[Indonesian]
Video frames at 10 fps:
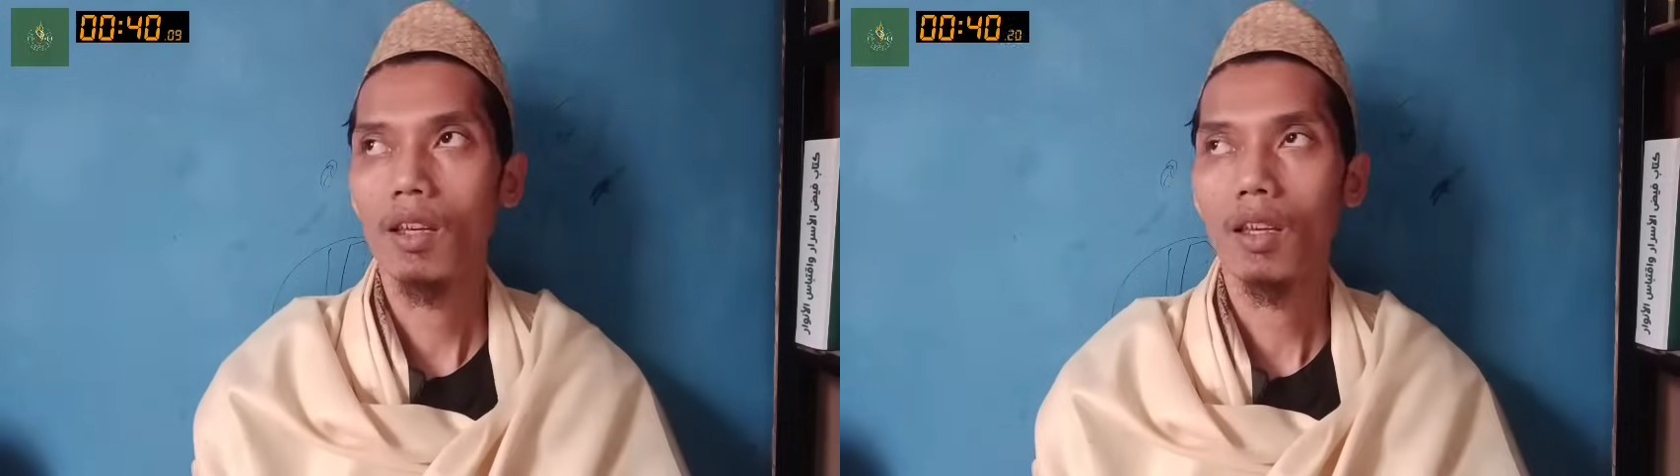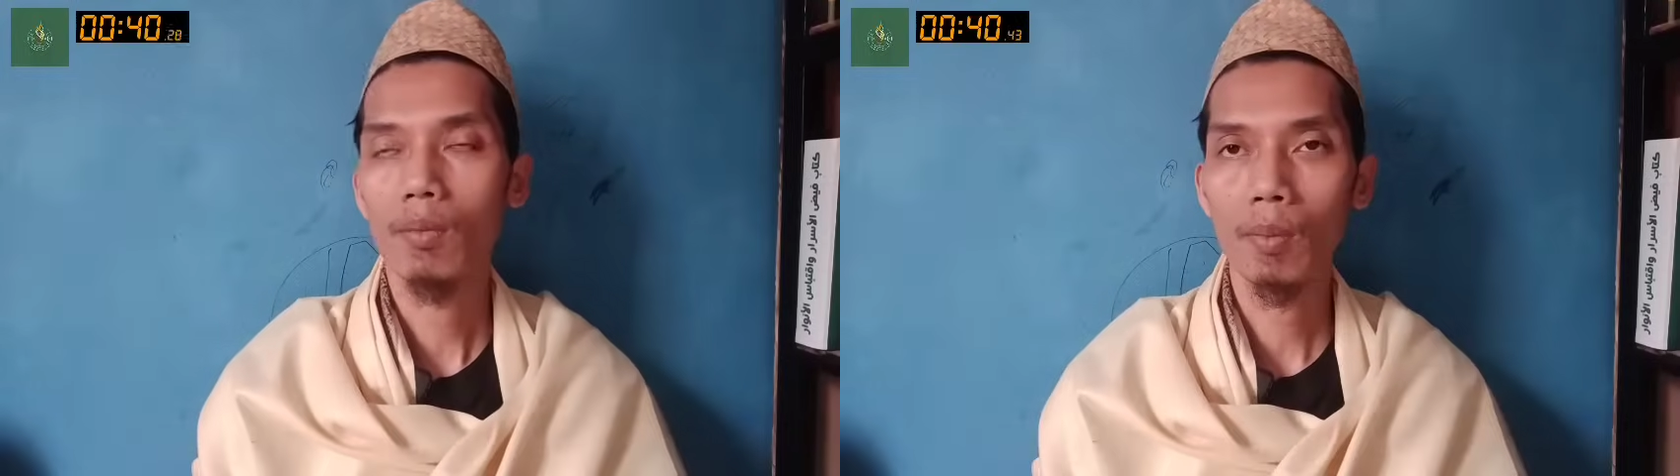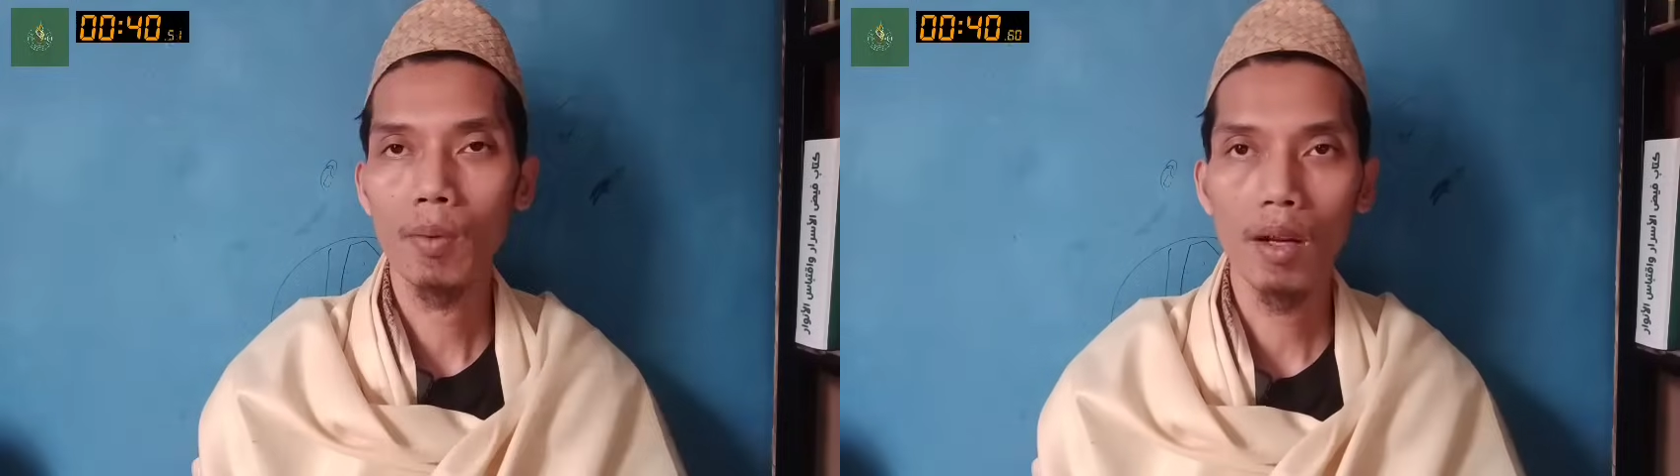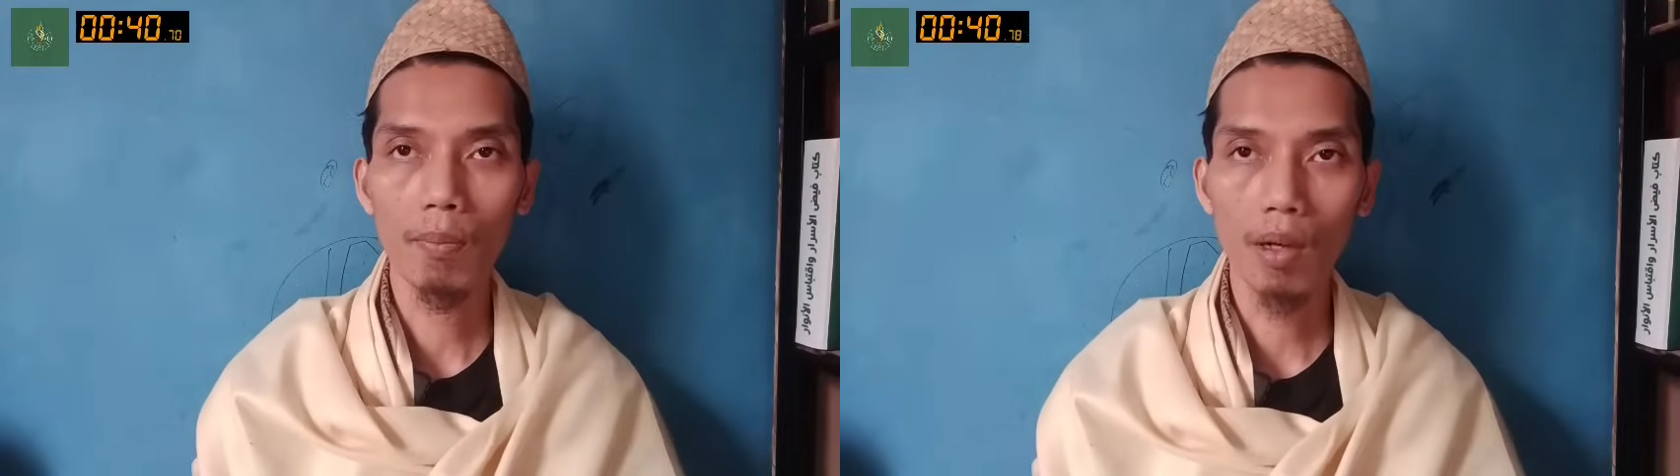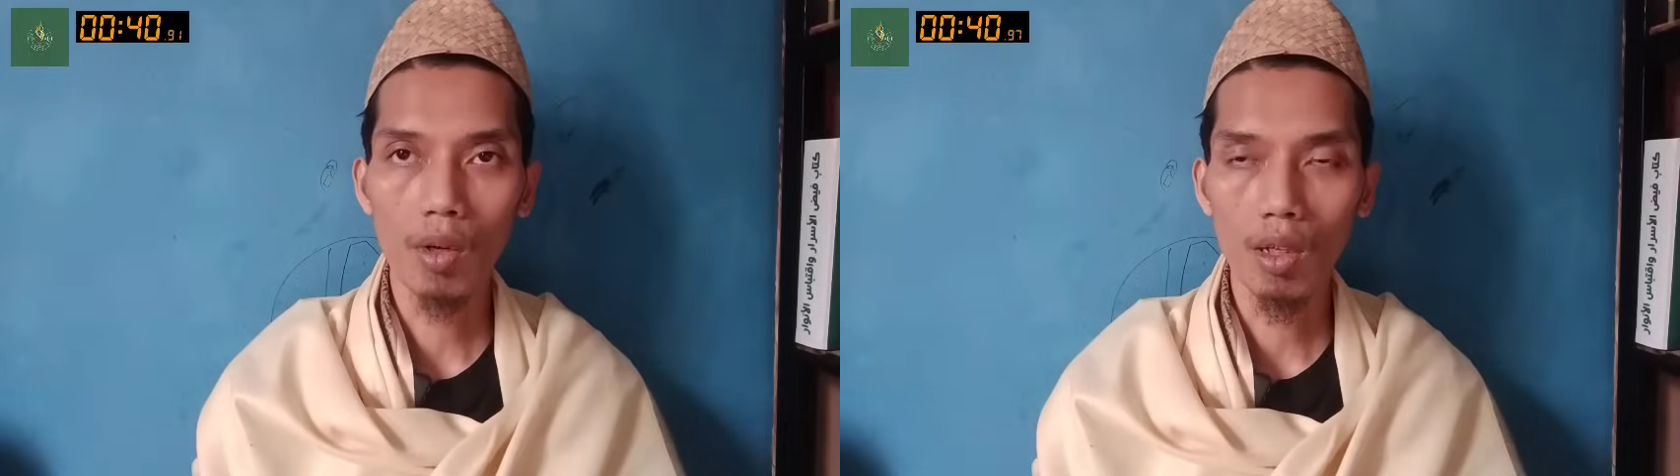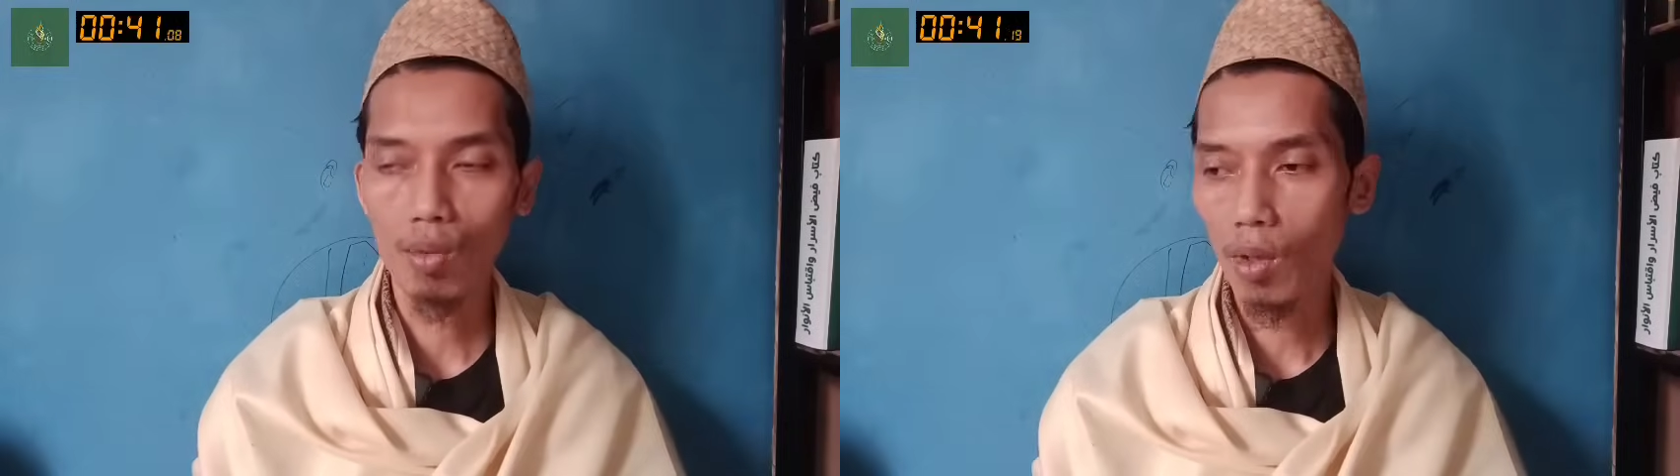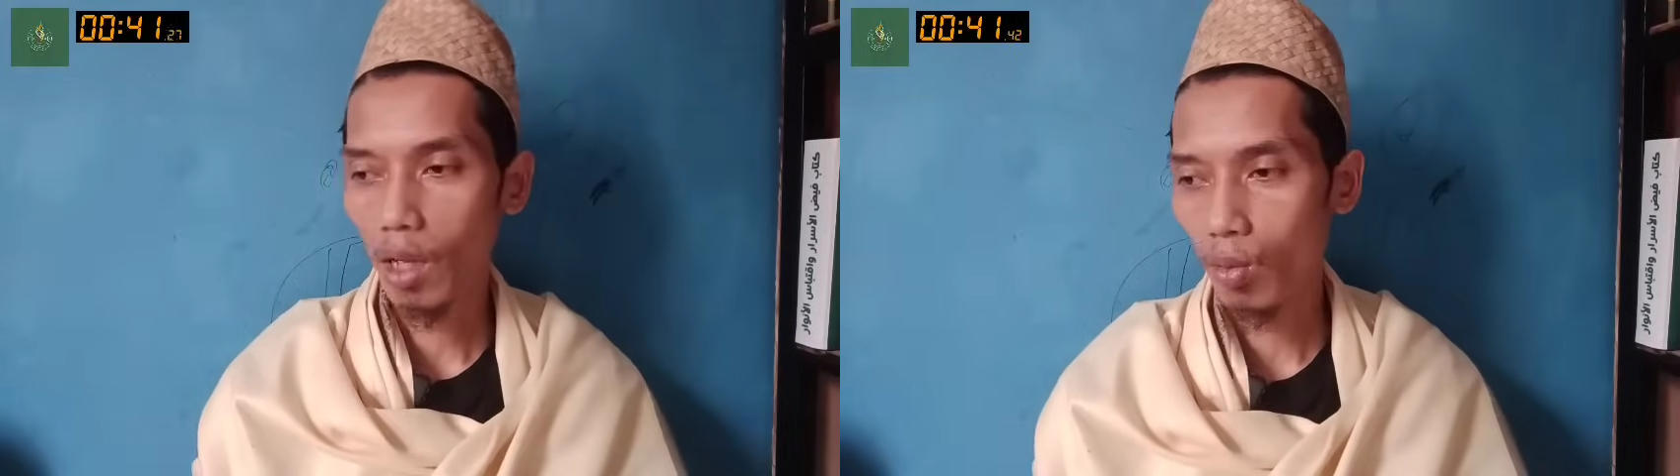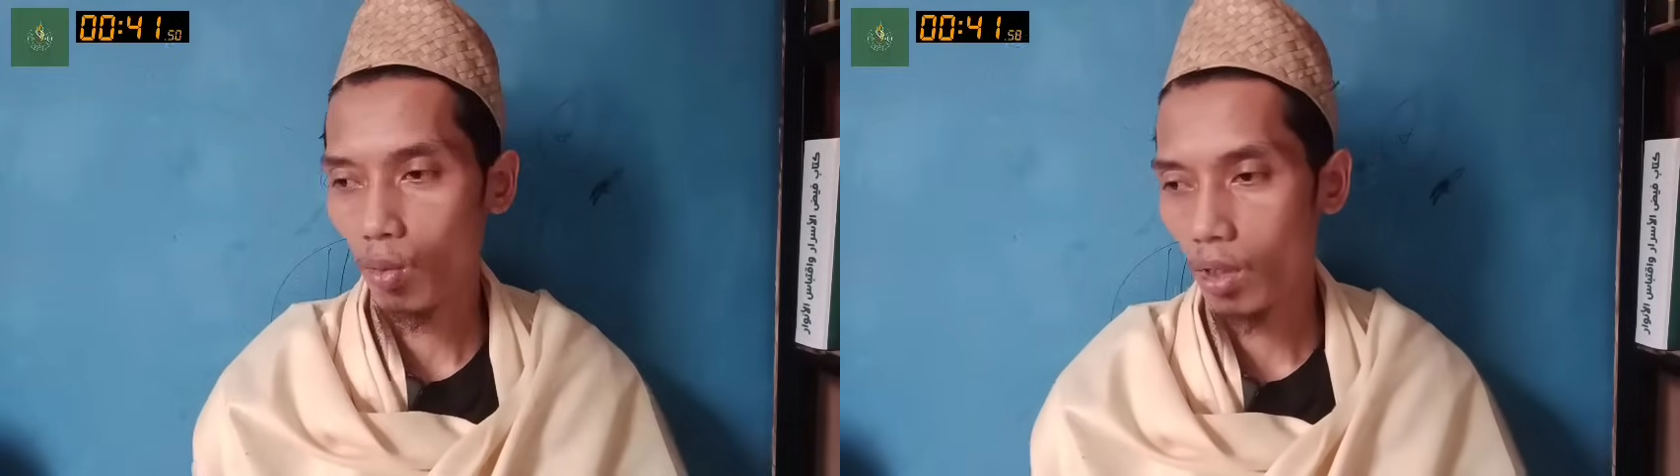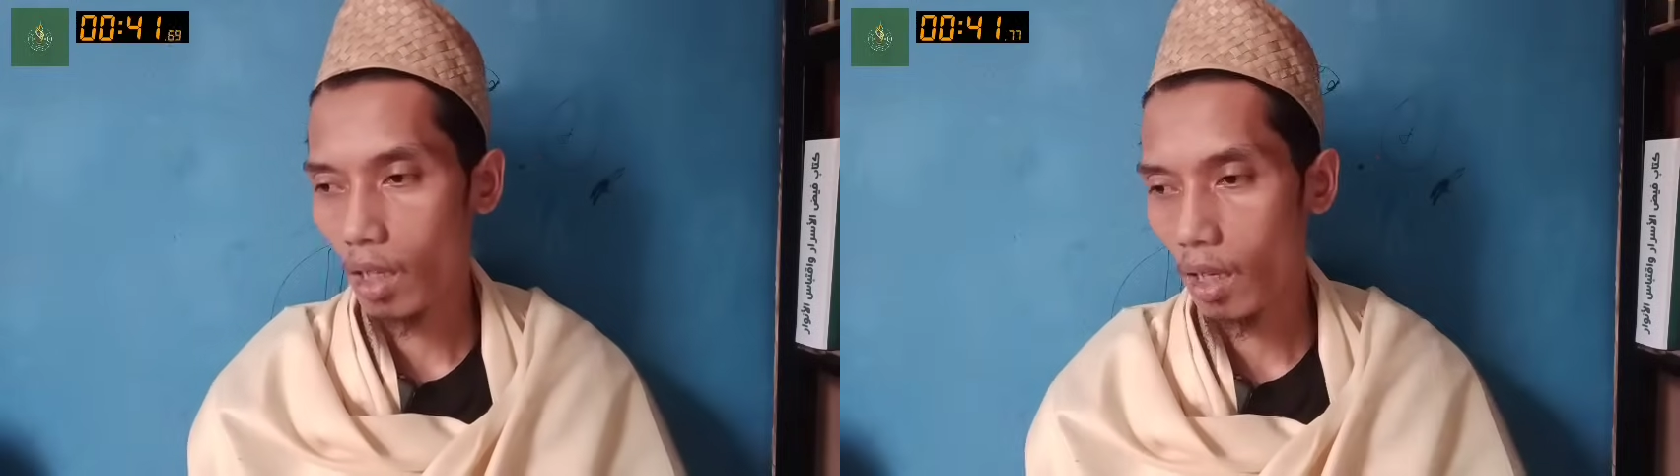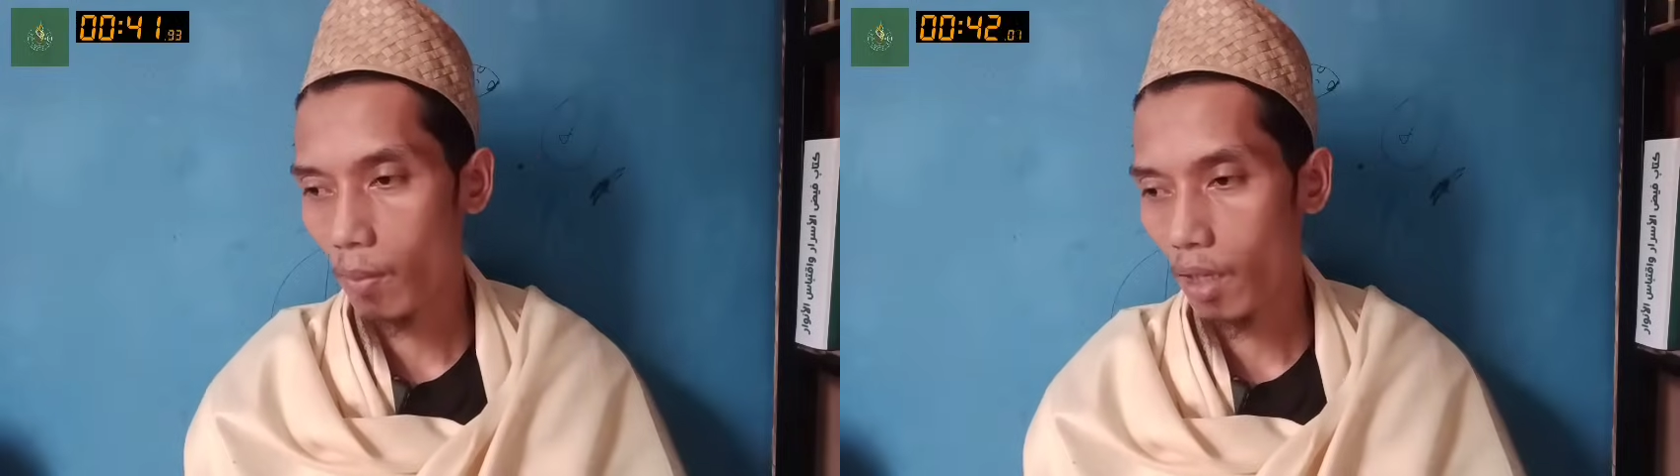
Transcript: yang beberapa waktu lalu telah